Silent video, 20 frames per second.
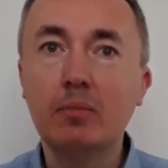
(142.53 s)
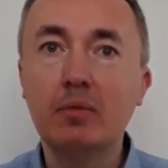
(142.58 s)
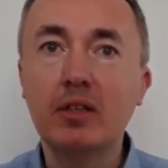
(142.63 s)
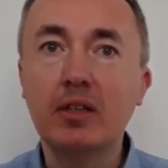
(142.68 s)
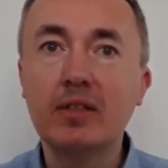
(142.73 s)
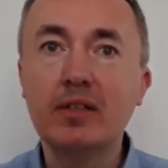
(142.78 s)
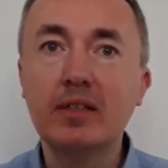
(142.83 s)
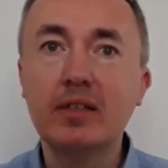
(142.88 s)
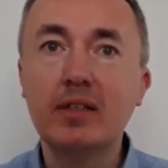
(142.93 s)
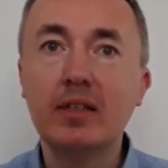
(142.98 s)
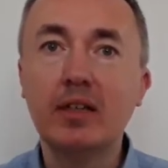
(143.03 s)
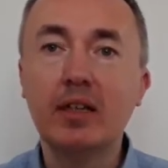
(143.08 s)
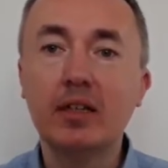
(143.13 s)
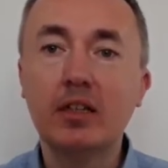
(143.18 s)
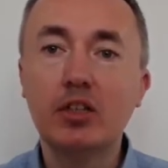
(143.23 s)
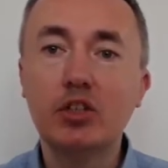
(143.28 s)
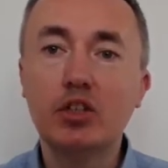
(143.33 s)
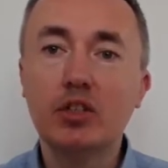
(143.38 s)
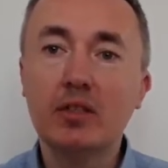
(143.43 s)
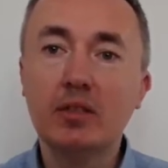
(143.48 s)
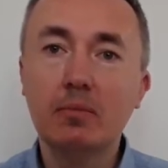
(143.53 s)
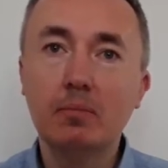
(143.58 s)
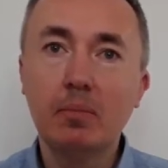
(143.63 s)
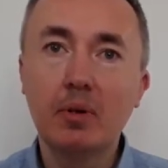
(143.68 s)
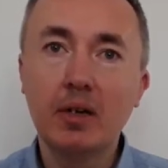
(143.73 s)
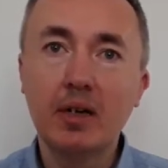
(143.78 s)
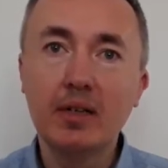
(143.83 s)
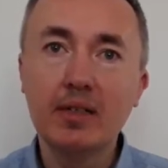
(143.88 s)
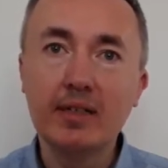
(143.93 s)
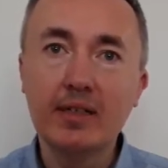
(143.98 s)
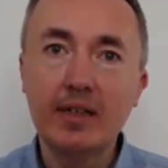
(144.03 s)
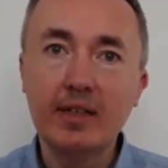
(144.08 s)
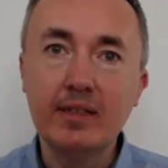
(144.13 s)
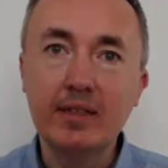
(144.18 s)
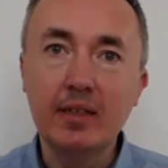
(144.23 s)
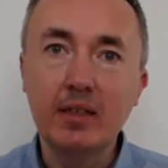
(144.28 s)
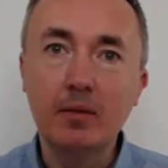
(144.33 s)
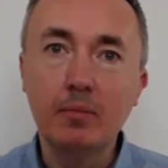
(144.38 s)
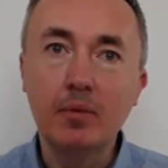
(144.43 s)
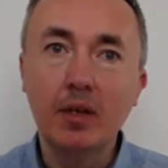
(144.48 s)
токсикологическим
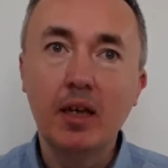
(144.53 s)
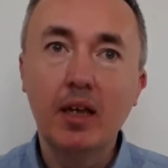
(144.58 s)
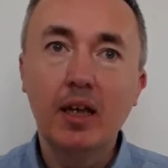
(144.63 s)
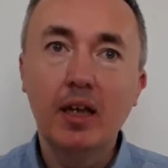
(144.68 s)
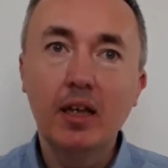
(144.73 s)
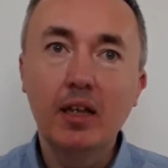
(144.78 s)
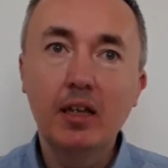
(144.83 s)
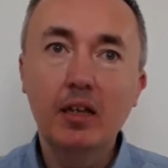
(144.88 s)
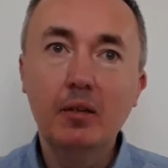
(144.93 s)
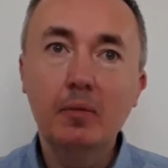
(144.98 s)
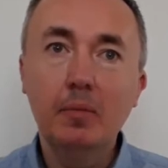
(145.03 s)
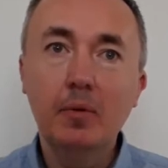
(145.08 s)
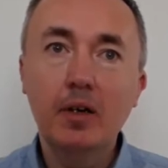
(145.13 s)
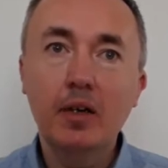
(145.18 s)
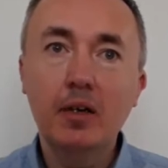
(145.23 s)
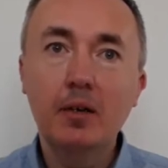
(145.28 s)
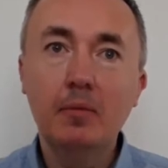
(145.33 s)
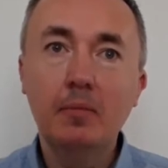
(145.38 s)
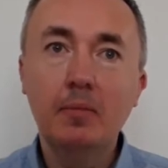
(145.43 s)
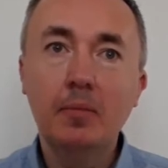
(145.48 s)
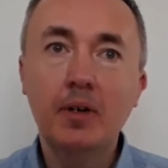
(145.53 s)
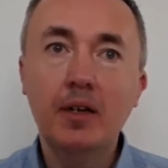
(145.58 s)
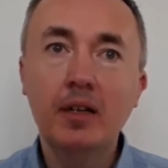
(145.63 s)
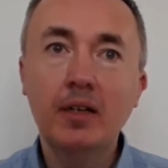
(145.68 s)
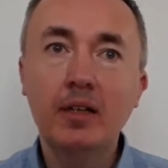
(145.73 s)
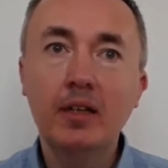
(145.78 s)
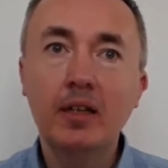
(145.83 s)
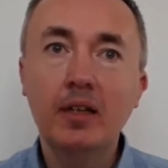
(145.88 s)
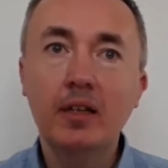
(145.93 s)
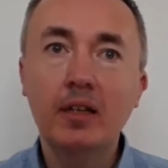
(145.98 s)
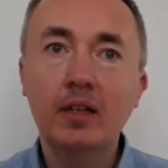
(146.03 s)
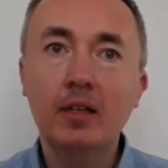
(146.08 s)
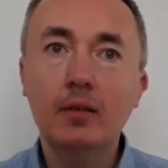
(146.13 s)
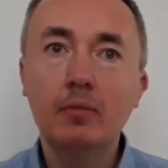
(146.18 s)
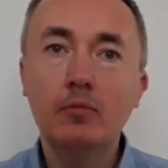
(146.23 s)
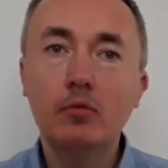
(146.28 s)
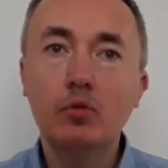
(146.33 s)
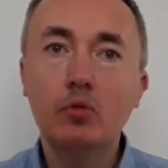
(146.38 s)
показателям и по компонентам,